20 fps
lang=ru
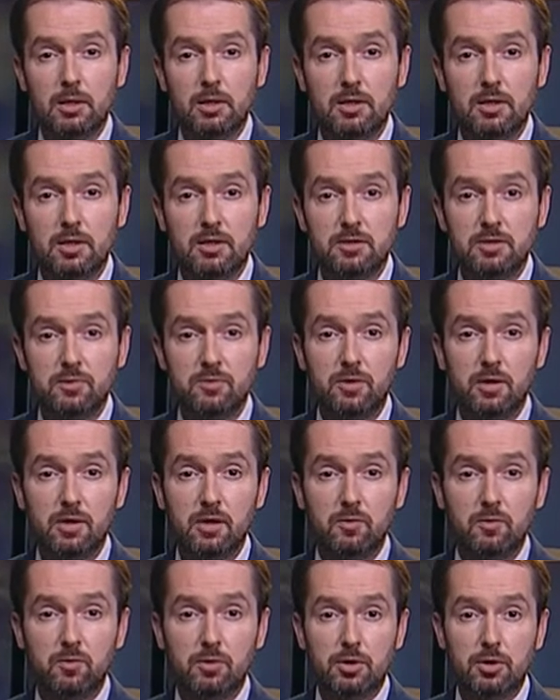Если в
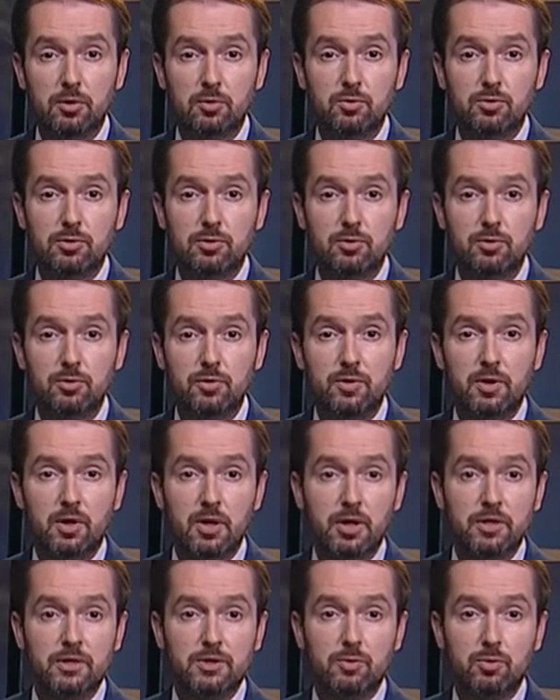договоре условия
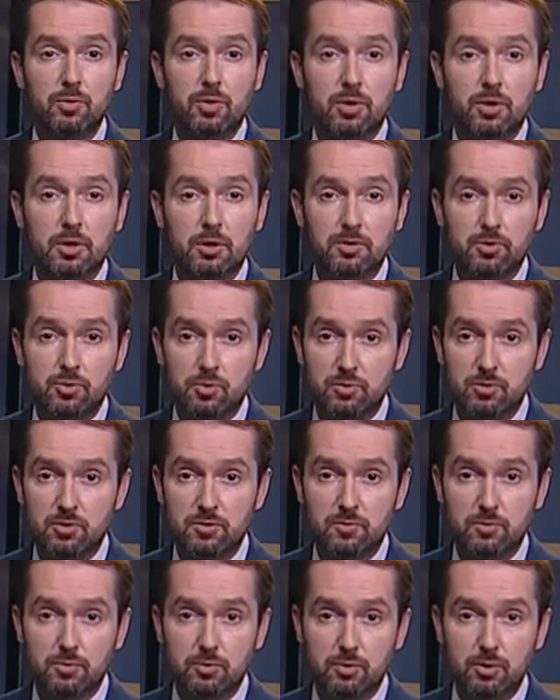о сроке
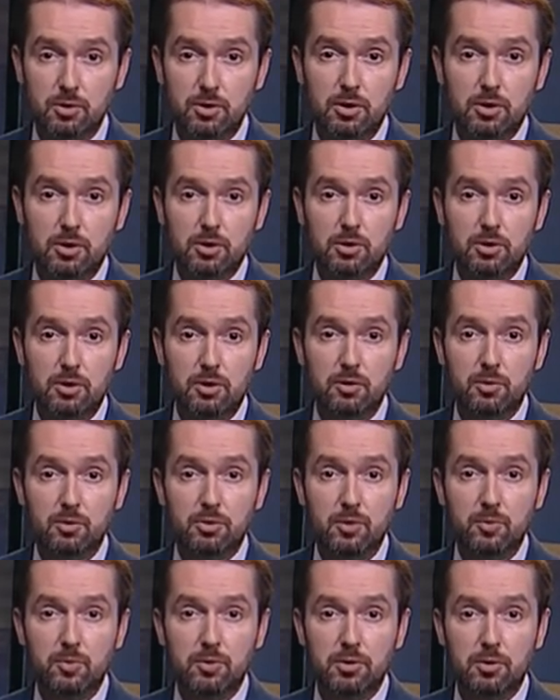отсутствуют или он
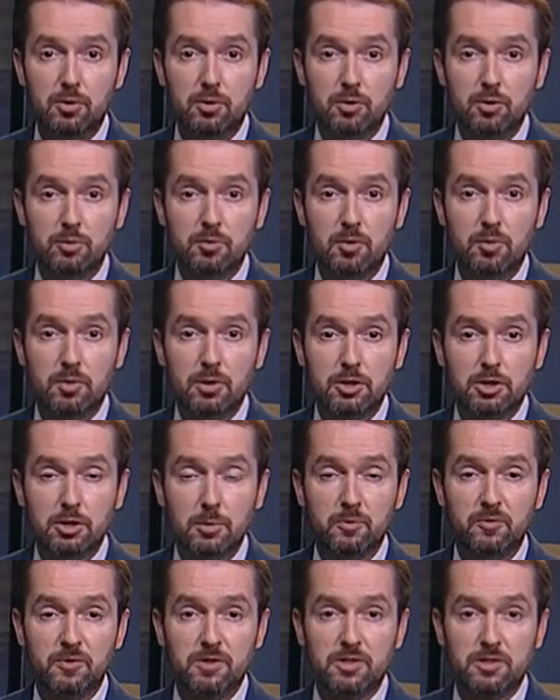определен
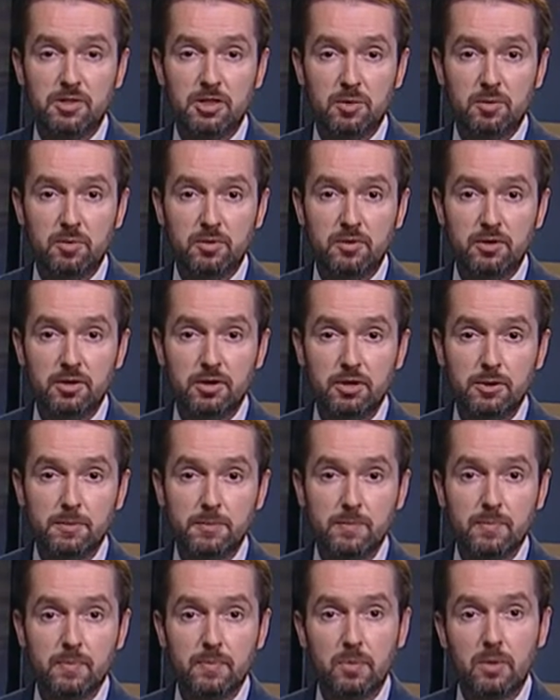моментом востребования,
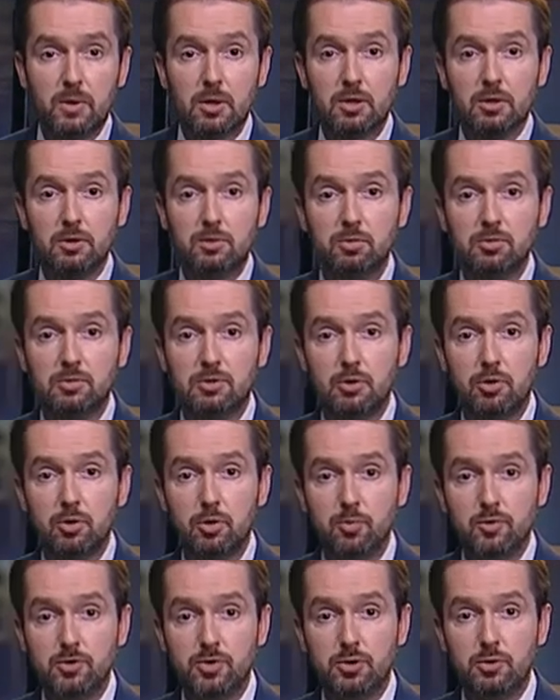то
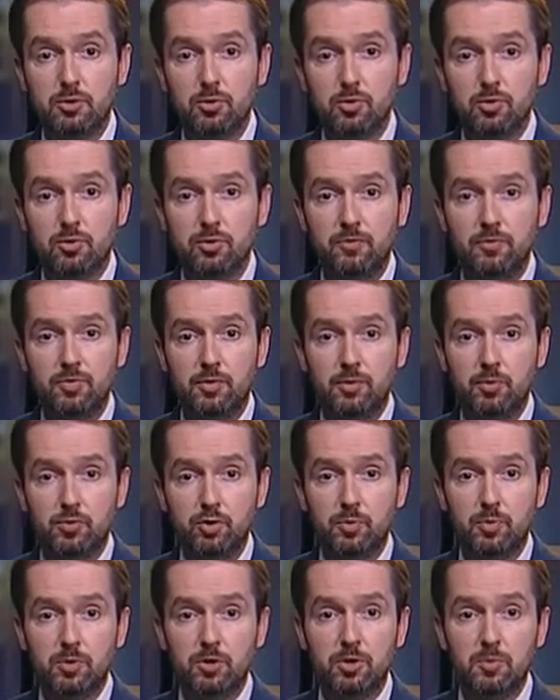заемщик должен
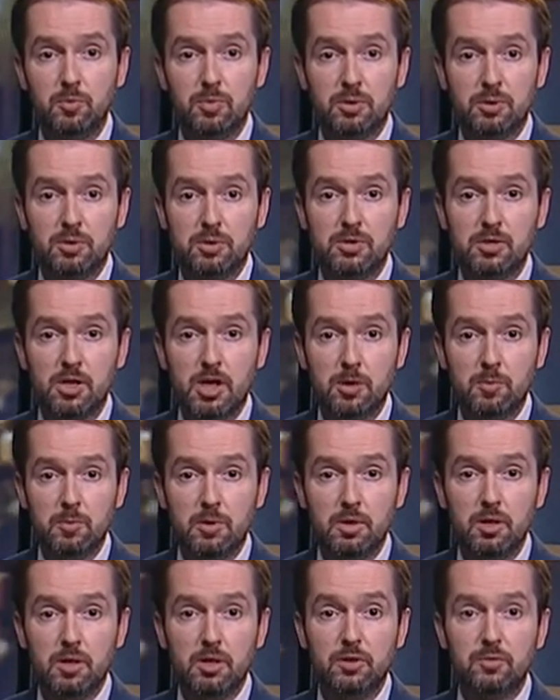вернуть предмет
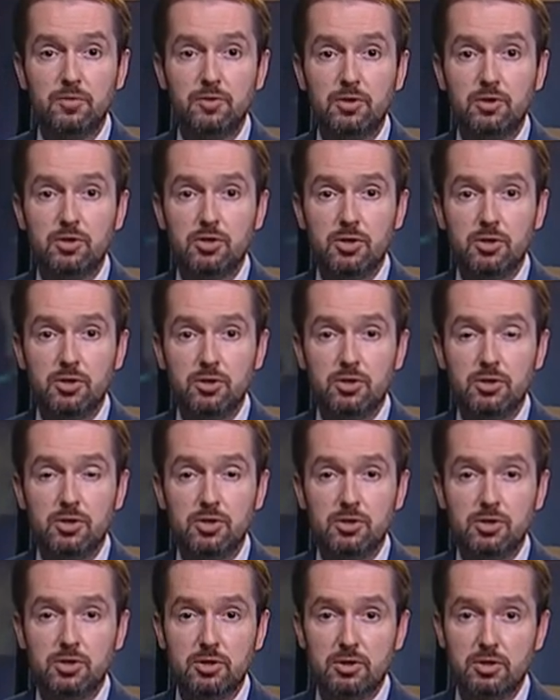займа в течение
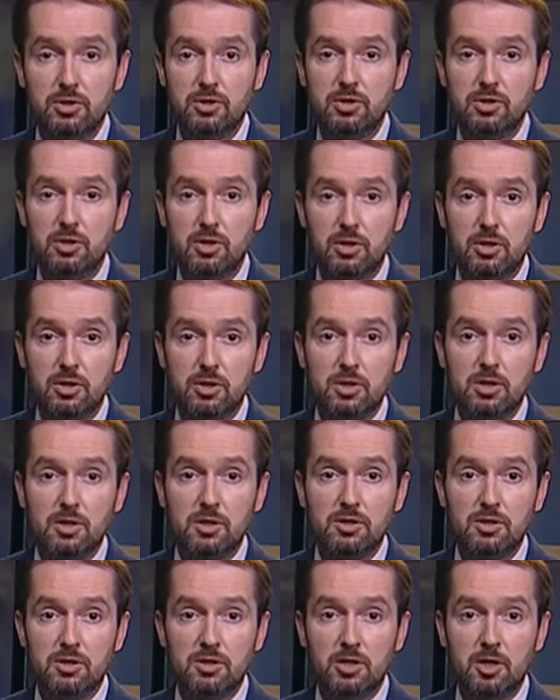30 дней
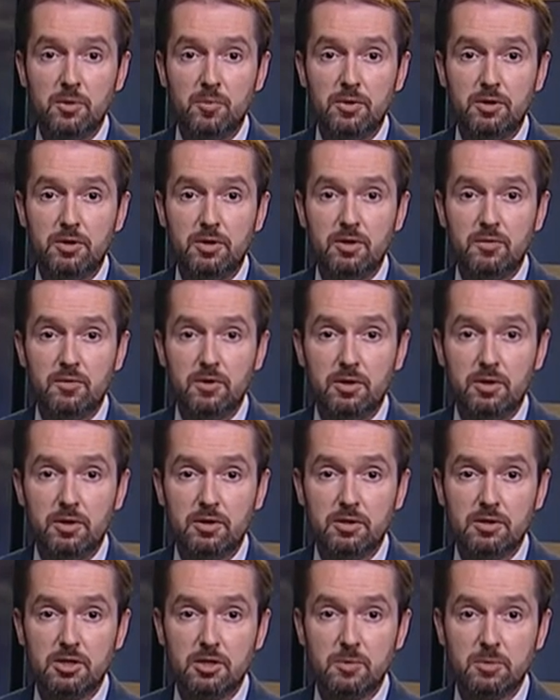со дня
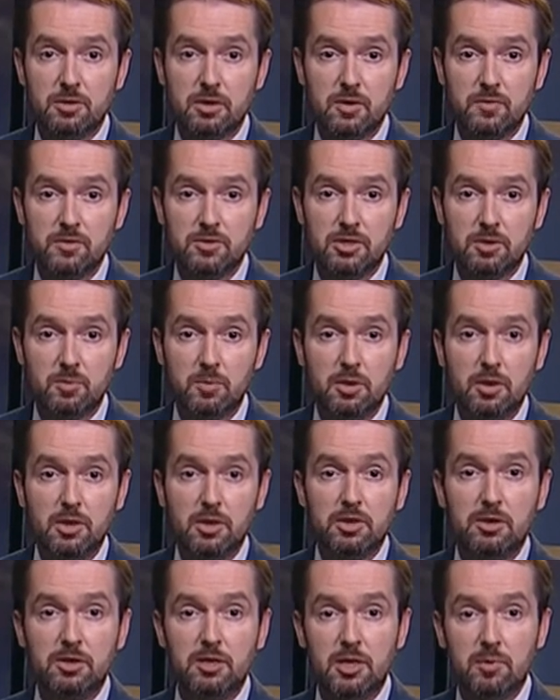предъявления заимодавцем
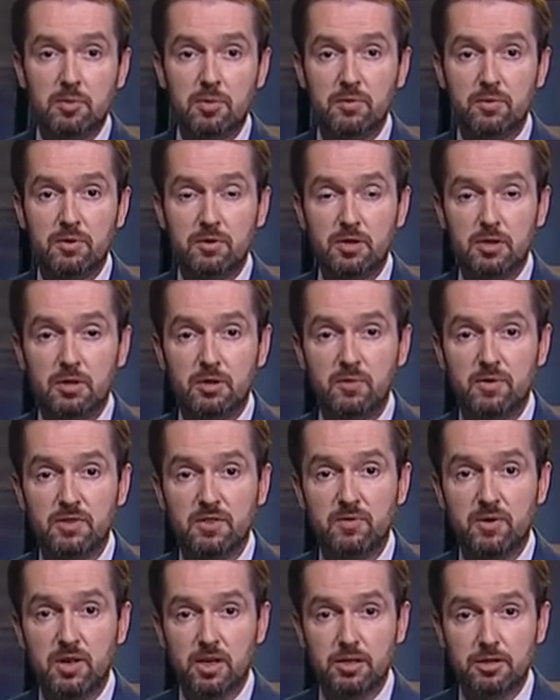требование о
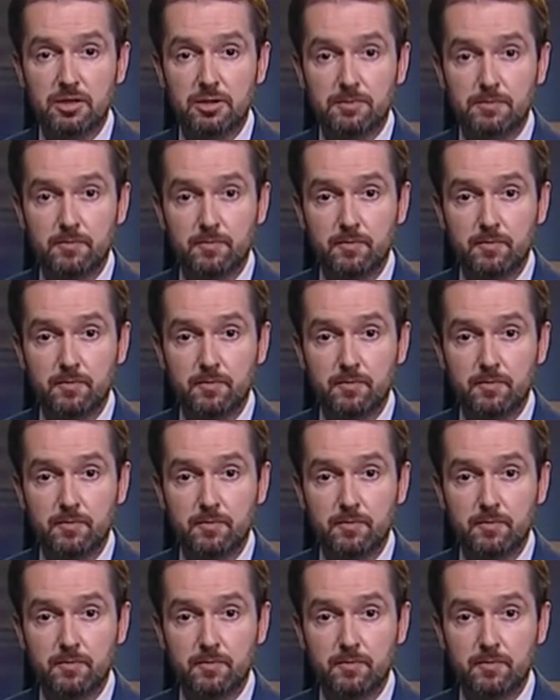возврате.